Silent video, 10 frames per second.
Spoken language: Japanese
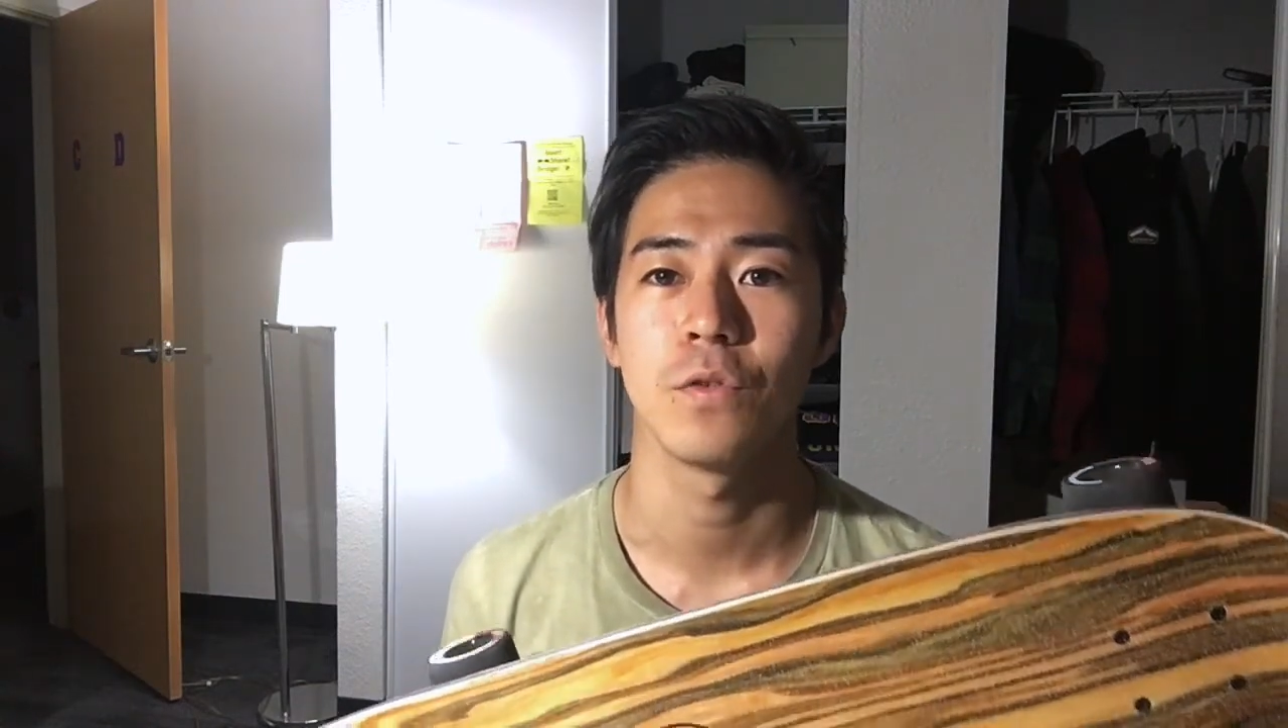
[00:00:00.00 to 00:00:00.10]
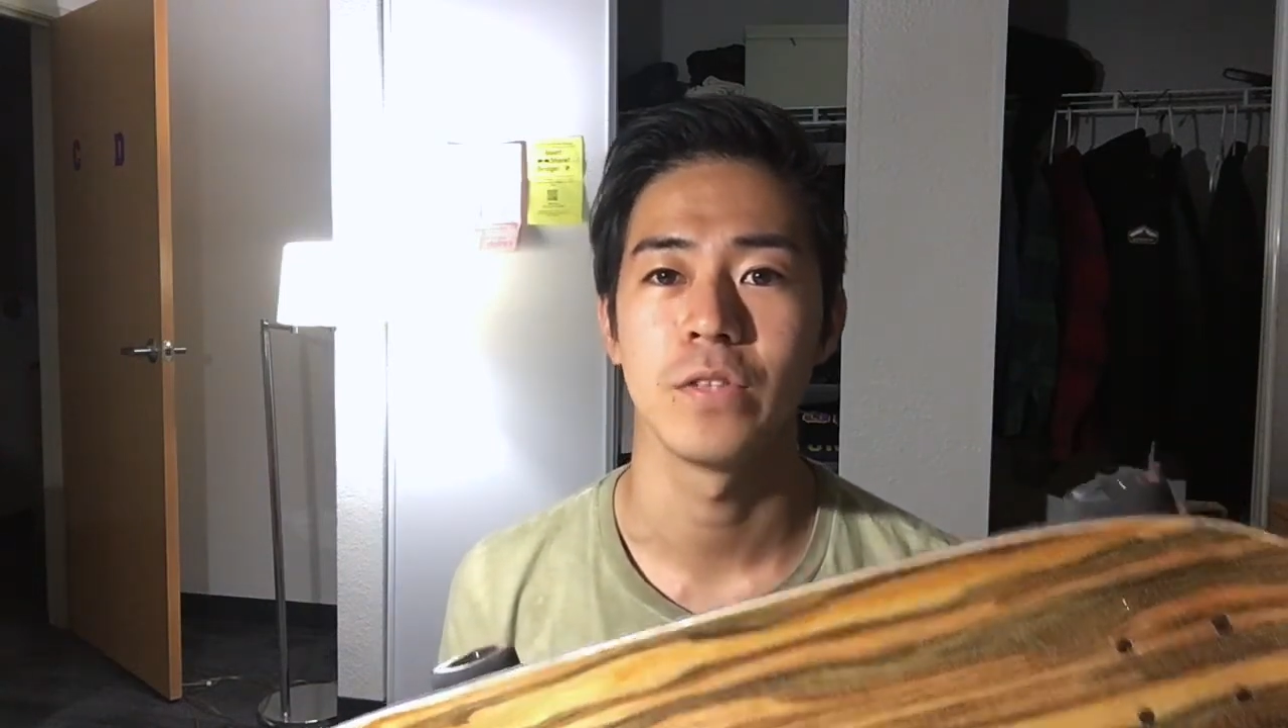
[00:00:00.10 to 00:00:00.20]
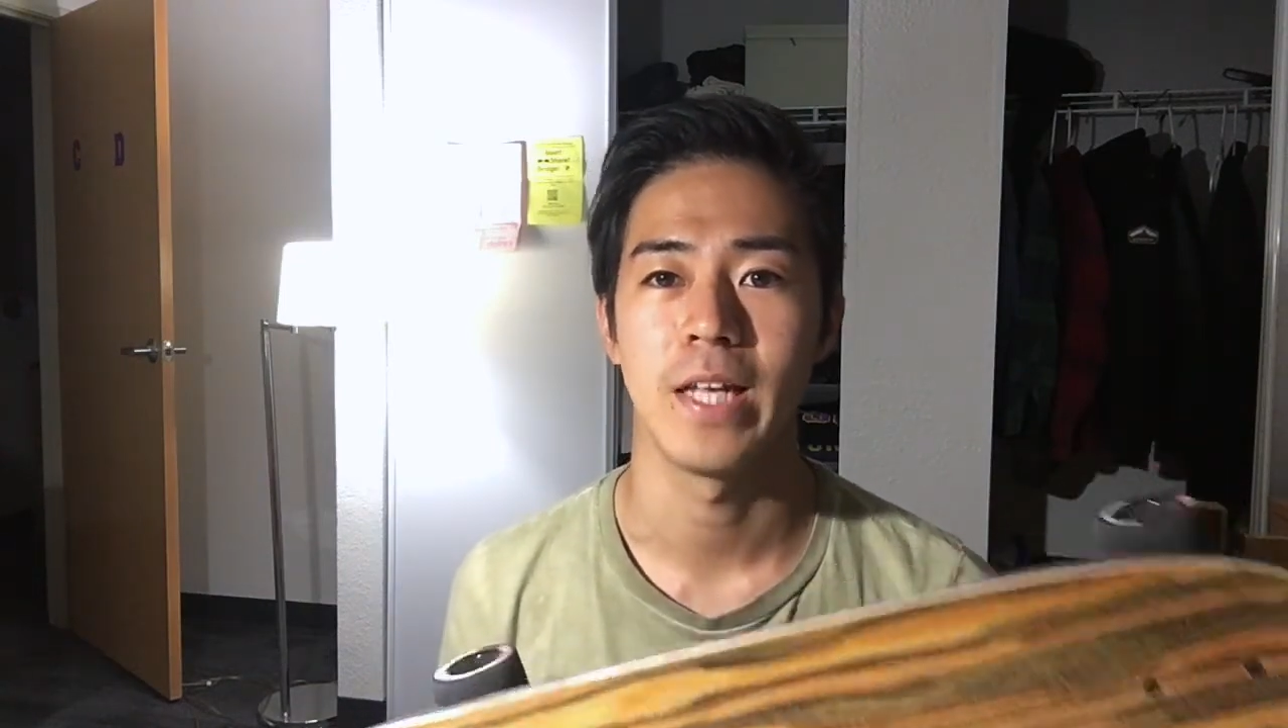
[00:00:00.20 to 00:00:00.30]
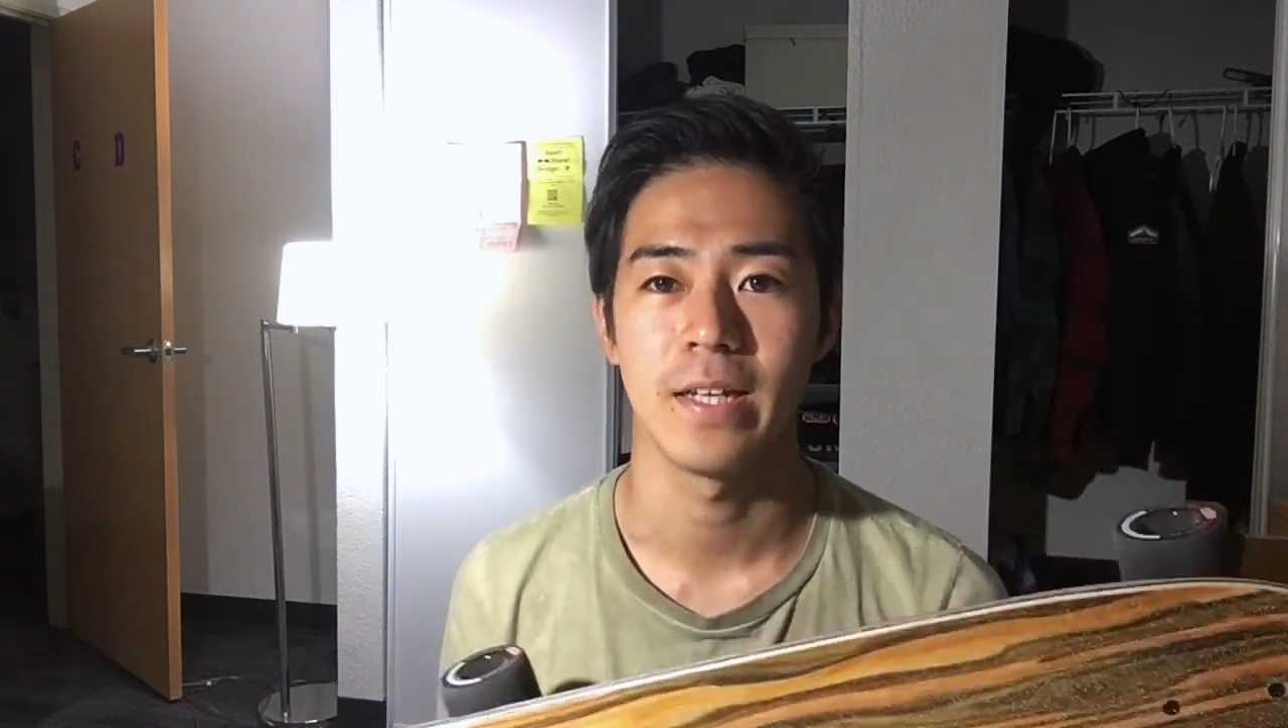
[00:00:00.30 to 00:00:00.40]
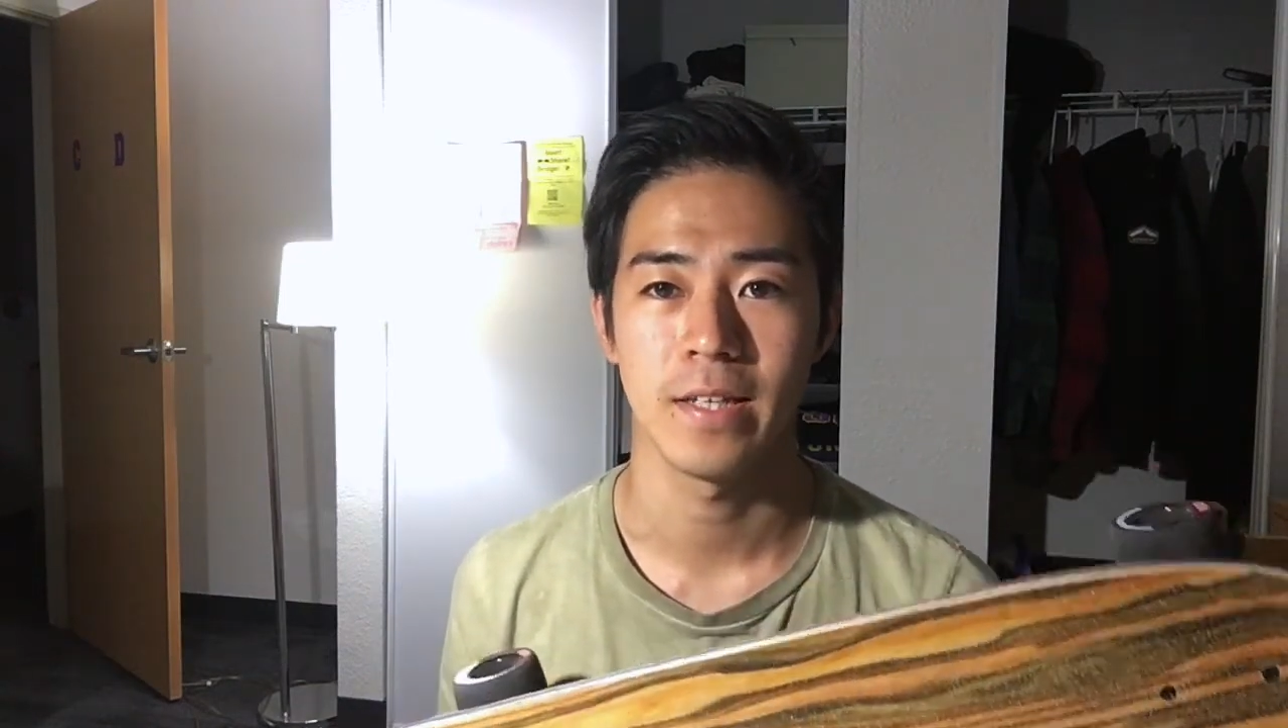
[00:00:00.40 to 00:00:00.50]

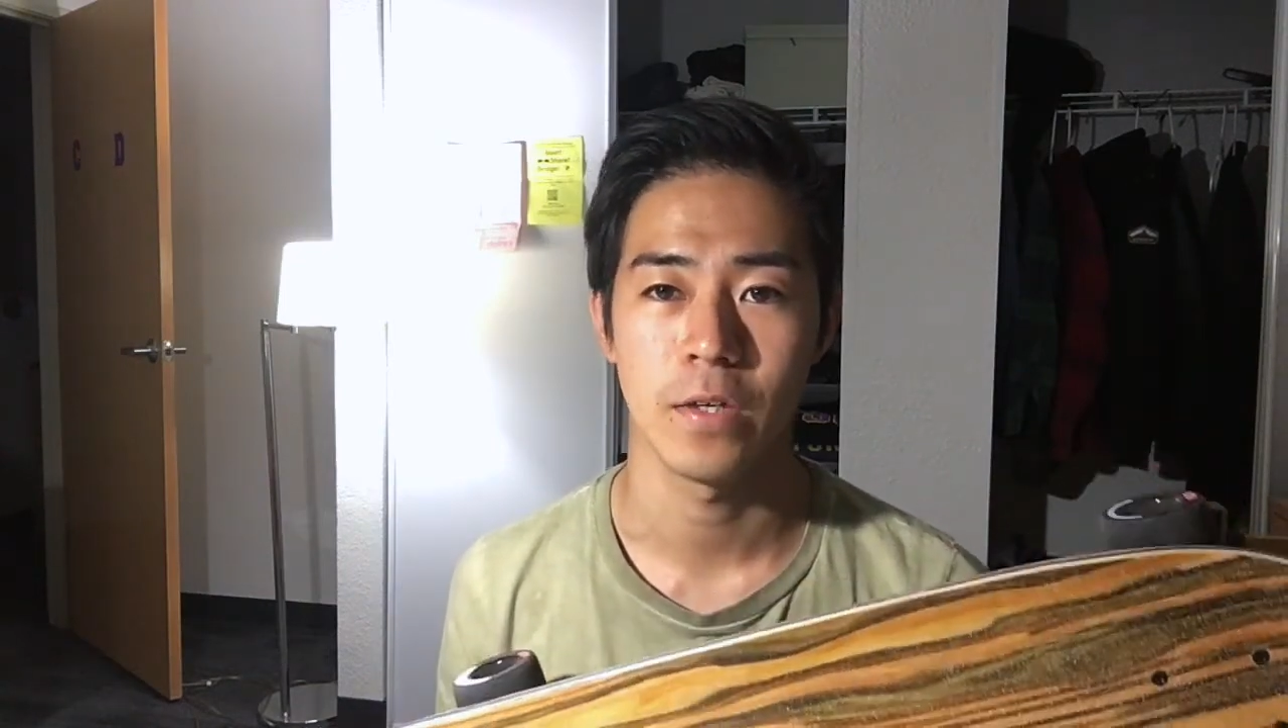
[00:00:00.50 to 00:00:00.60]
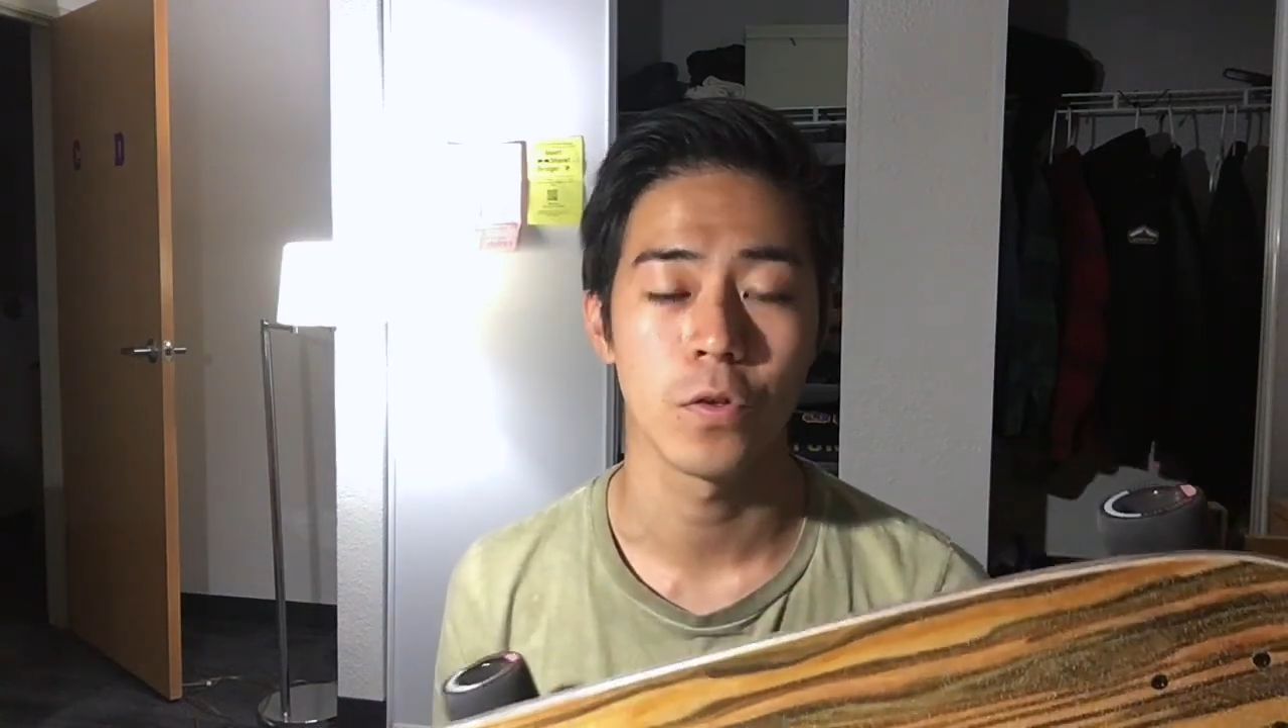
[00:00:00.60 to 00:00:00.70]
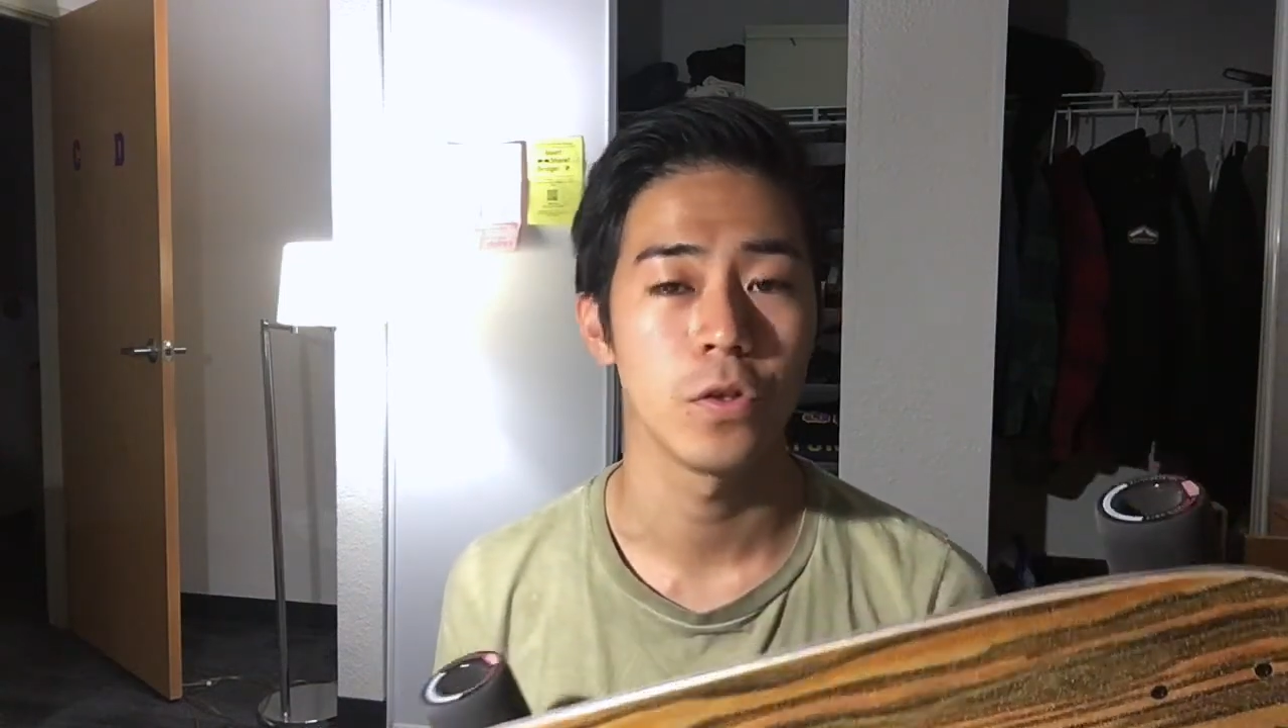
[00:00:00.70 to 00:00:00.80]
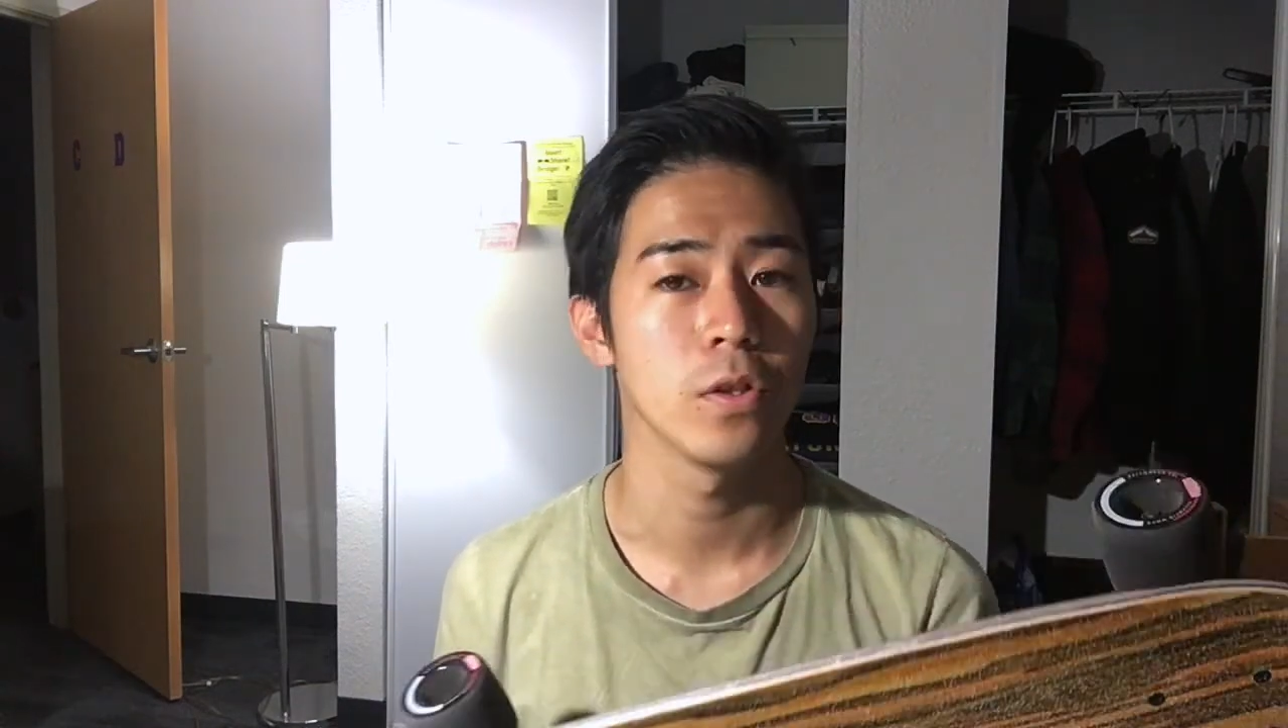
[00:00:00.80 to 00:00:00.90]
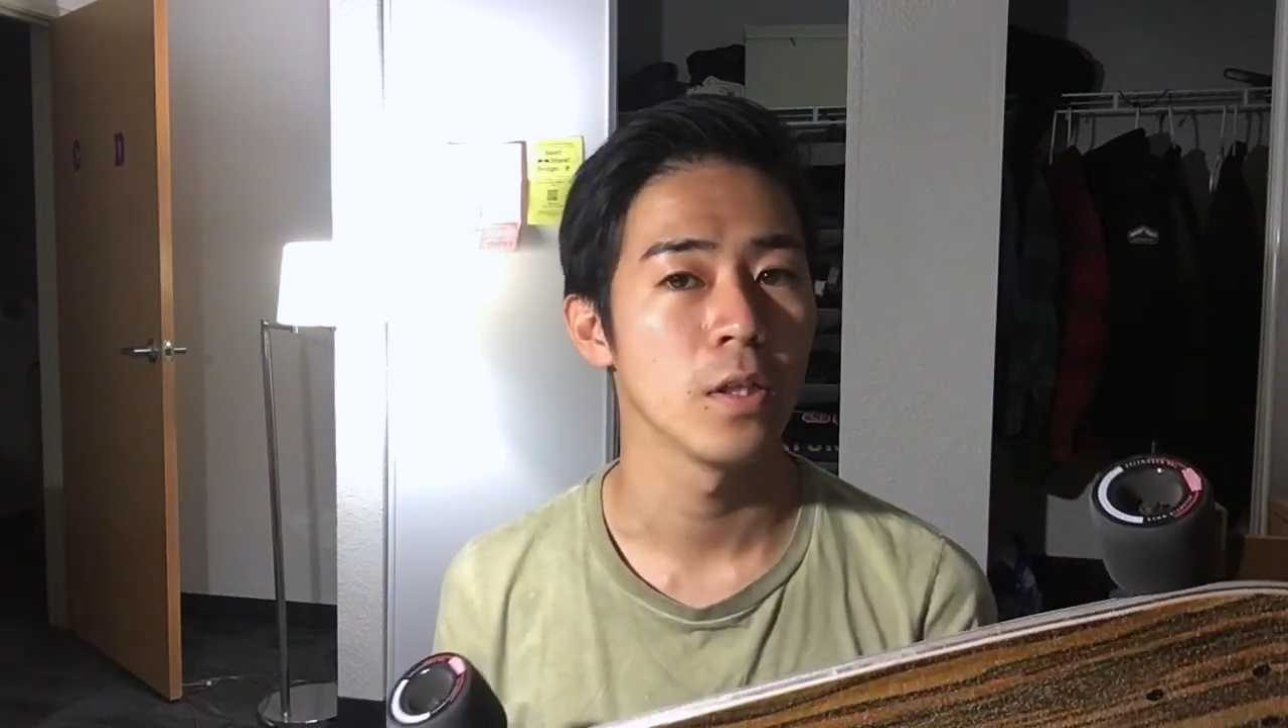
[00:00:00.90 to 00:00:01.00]
オフで結局